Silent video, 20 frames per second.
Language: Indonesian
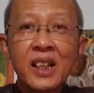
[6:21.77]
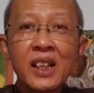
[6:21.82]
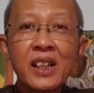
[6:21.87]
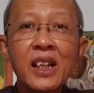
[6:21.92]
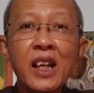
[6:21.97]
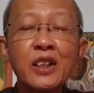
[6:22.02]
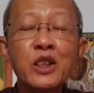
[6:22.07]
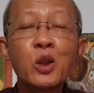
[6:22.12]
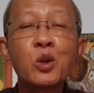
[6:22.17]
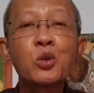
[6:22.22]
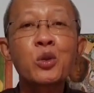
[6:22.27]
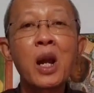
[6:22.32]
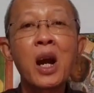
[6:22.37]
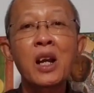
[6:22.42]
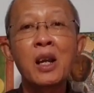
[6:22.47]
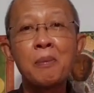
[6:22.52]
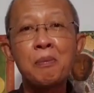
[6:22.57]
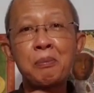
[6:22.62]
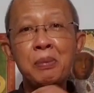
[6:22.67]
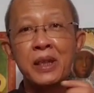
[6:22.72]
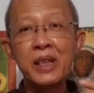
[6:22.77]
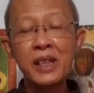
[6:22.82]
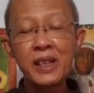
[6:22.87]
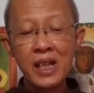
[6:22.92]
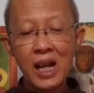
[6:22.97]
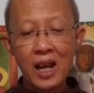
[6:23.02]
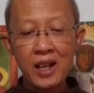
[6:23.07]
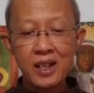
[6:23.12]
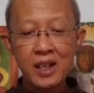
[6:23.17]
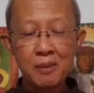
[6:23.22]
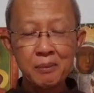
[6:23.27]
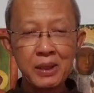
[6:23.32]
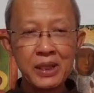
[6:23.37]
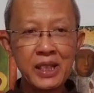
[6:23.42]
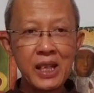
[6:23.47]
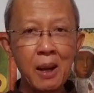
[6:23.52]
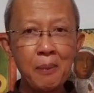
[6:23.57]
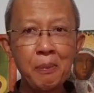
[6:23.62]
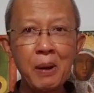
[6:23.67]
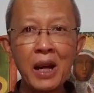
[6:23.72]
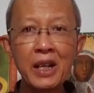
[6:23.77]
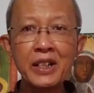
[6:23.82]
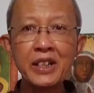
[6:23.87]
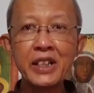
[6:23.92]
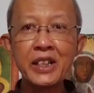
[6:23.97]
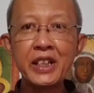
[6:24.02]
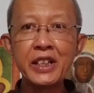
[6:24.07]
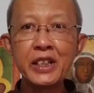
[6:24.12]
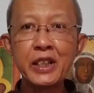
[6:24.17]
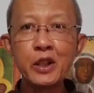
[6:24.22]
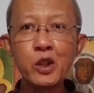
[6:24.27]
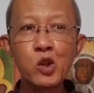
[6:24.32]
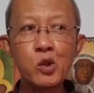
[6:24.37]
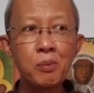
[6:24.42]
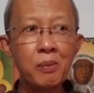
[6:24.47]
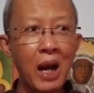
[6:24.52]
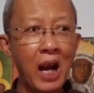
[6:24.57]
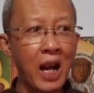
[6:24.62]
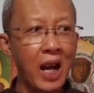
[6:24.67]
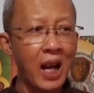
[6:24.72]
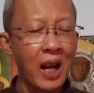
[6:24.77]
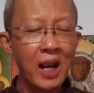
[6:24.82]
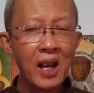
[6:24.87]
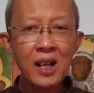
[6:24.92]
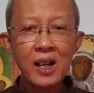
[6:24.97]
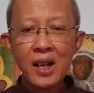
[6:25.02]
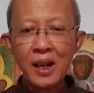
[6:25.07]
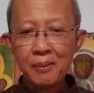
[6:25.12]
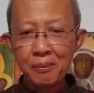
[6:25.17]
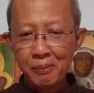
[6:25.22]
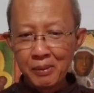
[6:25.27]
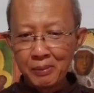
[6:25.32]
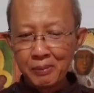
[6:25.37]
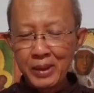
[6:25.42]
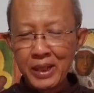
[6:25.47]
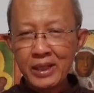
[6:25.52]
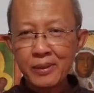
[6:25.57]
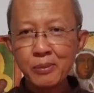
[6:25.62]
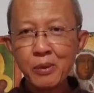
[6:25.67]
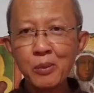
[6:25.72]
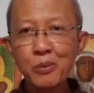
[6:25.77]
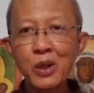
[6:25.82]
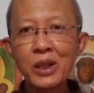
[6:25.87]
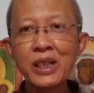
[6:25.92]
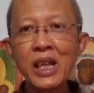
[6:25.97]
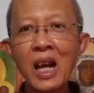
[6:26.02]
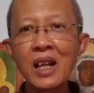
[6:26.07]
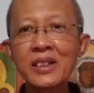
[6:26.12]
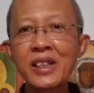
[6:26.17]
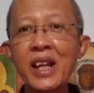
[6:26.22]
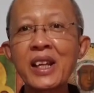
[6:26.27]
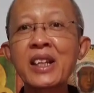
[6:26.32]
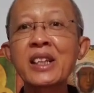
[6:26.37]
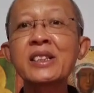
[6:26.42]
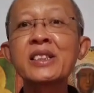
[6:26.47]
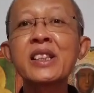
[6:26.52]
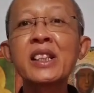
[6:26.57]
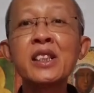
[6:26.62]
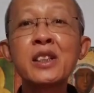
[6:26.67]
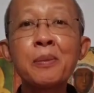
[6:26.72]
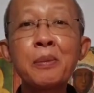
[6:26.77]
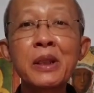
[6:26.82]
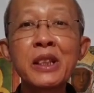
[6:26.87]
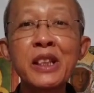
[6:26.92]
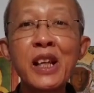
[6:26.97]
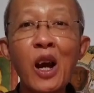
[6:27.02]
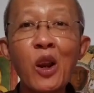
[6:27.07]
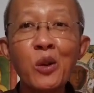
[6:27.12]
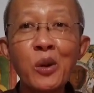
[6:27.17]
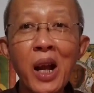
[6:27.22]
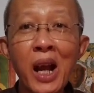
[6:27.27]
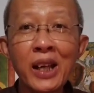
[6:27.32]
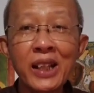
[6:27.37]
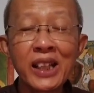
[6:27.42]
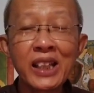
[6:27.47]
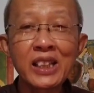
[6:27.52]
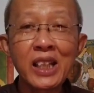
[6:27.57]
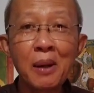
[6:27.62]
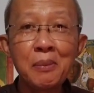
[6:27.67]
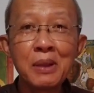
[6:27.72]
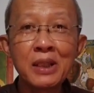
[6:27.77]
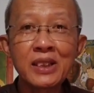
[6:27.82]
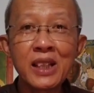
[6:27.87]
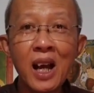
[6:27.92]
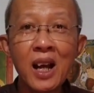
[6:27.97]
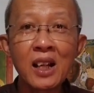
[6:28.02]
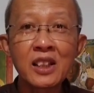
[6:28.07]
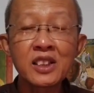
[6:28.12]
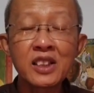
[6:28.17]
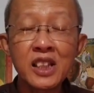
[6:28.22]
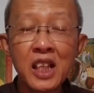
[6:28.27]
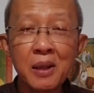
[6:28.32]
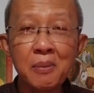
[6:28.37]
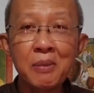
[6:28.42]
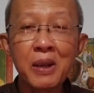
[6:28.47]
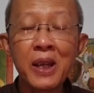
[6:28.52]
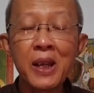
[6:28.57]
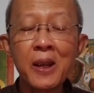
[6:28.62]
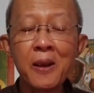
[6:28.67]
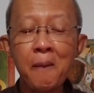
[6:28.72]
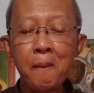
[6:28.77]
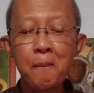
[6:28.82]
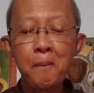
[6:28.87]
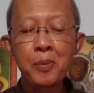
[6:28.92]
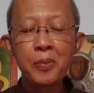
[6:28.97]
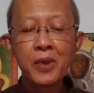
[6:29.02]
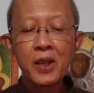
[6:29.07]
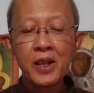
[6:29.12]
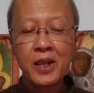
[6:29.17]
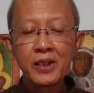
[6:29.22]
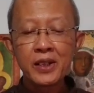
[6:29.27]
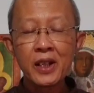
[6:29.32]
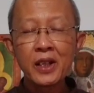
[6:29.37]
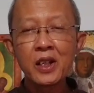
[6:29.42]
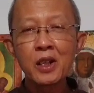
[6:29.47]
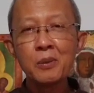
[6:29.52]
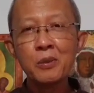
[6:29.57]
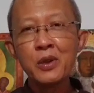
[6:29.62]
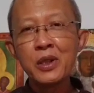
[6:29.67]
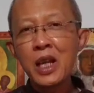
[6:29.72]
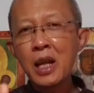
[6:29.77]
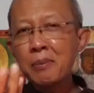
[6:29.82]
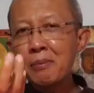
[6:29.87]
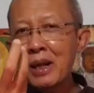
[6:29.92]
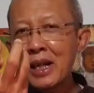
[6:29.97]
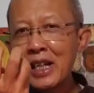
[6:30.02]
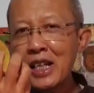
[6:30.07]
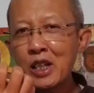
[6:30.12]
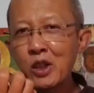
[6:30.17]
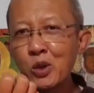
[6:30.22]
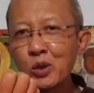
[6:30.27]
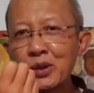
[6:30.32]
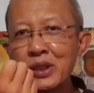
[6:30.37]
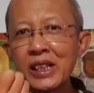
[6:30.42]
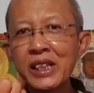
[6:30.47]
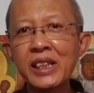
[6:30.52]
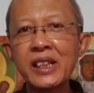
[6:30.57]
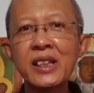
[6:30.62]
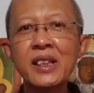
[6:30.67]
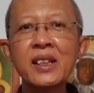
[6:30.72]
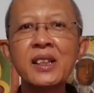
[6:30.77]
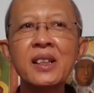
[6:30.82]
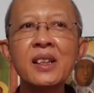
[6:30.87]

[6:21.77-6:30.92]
Nanti kurang lebih Anda menyiapkan diri di rumah, membuat, membuat altar kecil seperti kalau kita bisa streaming, dan kemudian mengikuti.